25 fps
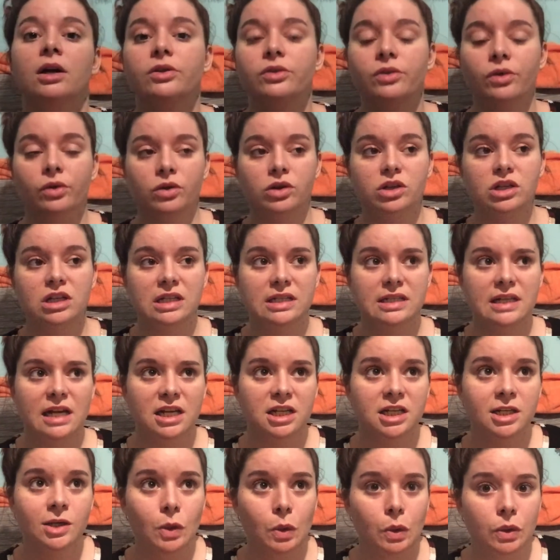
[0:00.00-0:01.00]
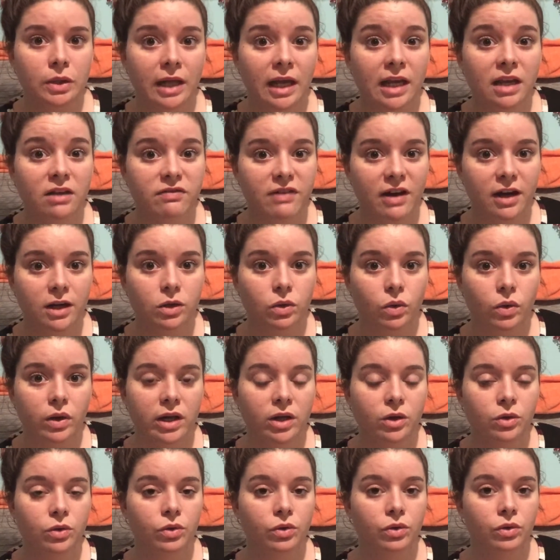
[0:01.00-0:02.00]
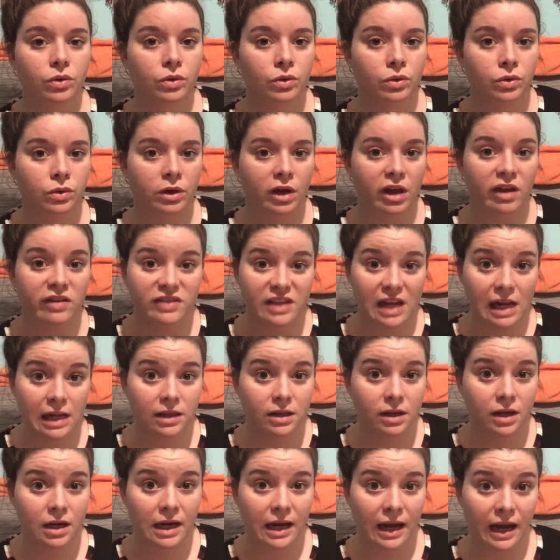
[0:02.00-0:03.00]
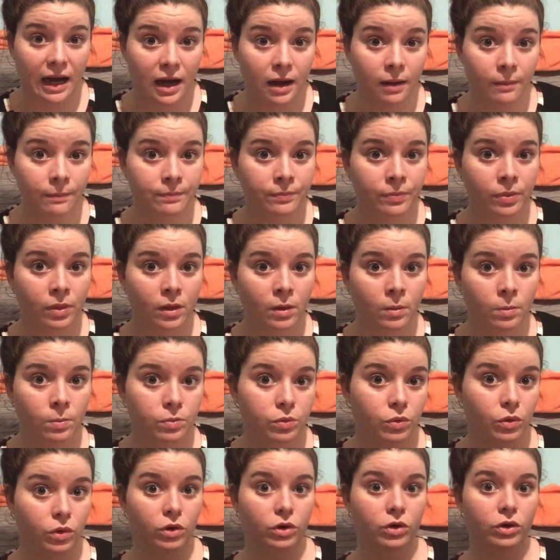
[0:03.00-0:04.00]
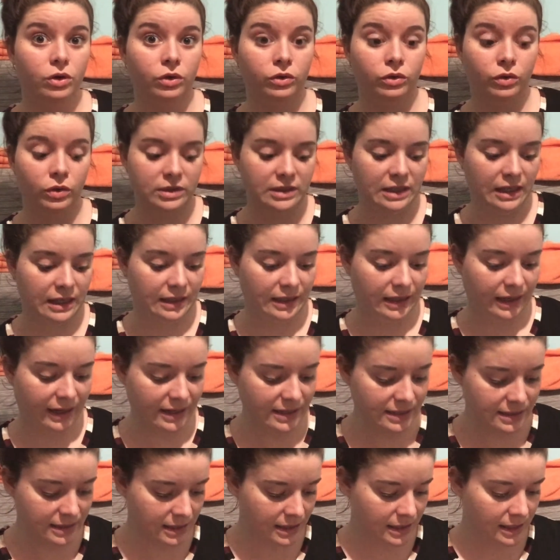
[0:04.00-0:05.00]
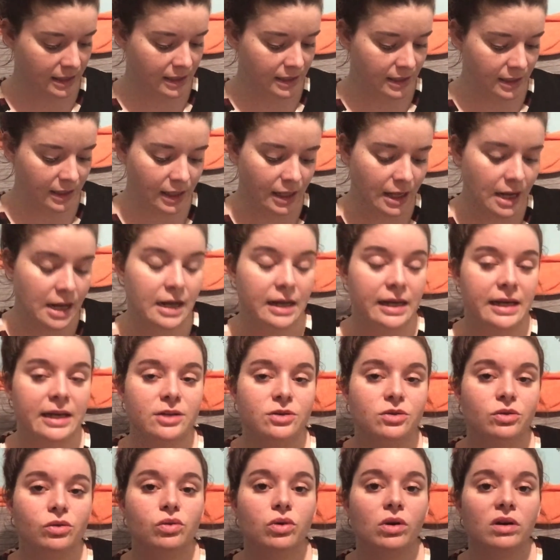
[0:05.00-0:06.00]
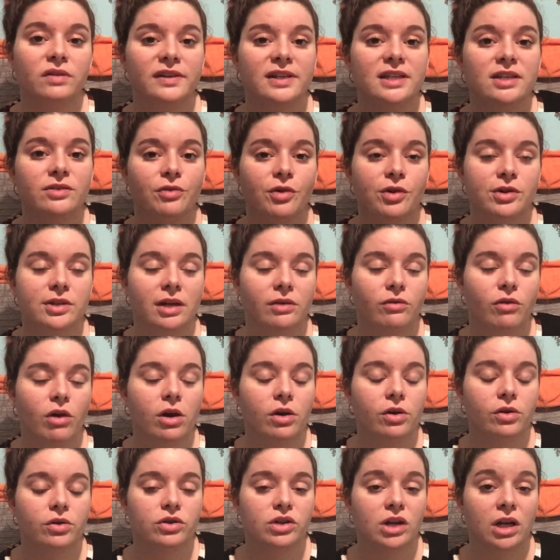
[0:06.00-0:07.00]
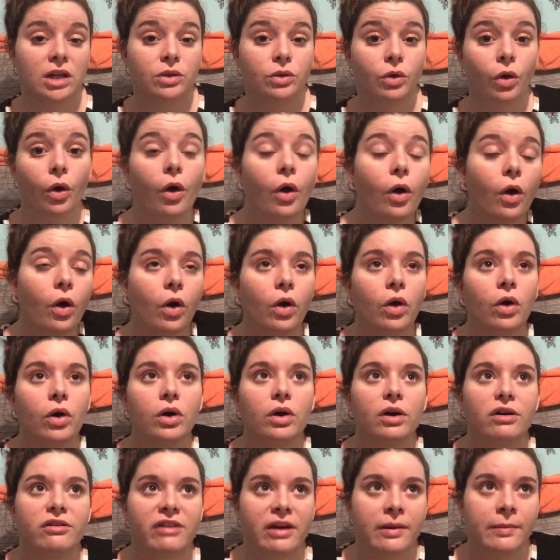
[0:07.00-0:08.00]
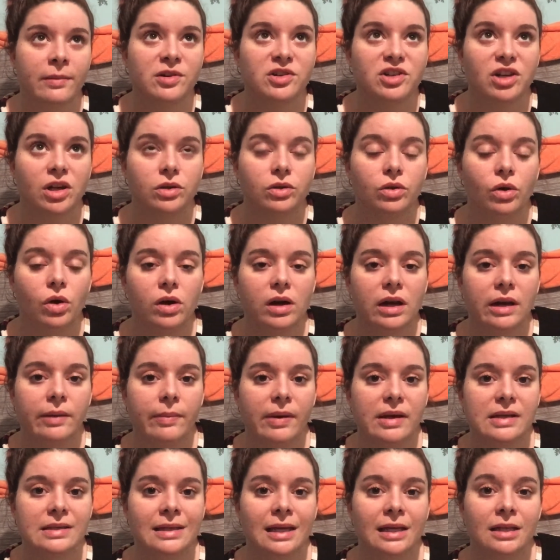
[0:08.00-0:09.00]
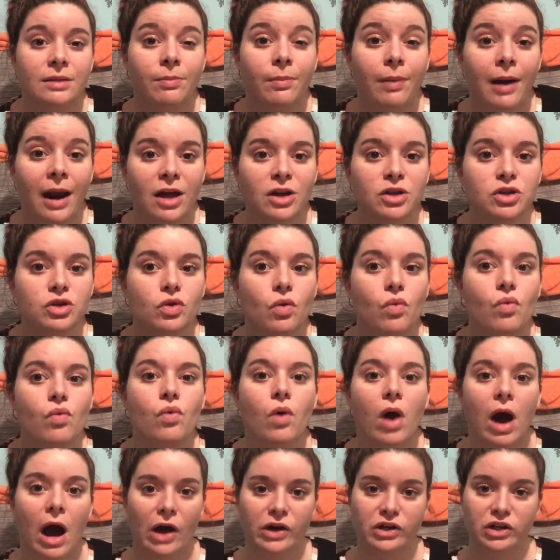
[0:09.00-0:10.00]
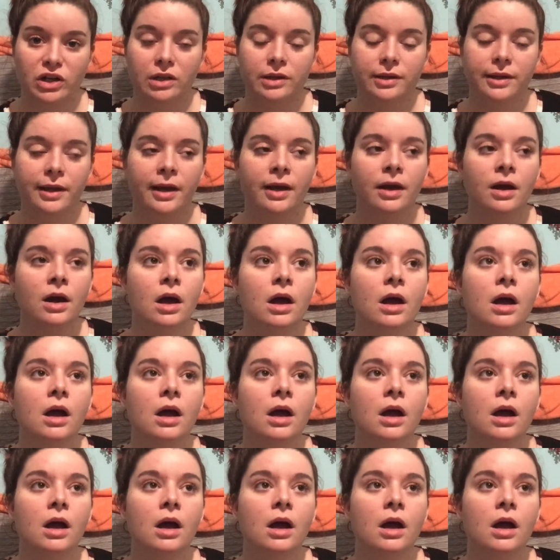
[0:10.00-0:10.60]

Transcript: Donc je les ai achetées au Nike Factory de Rizal Clara, pour ceux que ça intéresse. Et du coup, en fait, il faut savoir que j'adore, vraiment j'adore les baskets blanches ou argentées.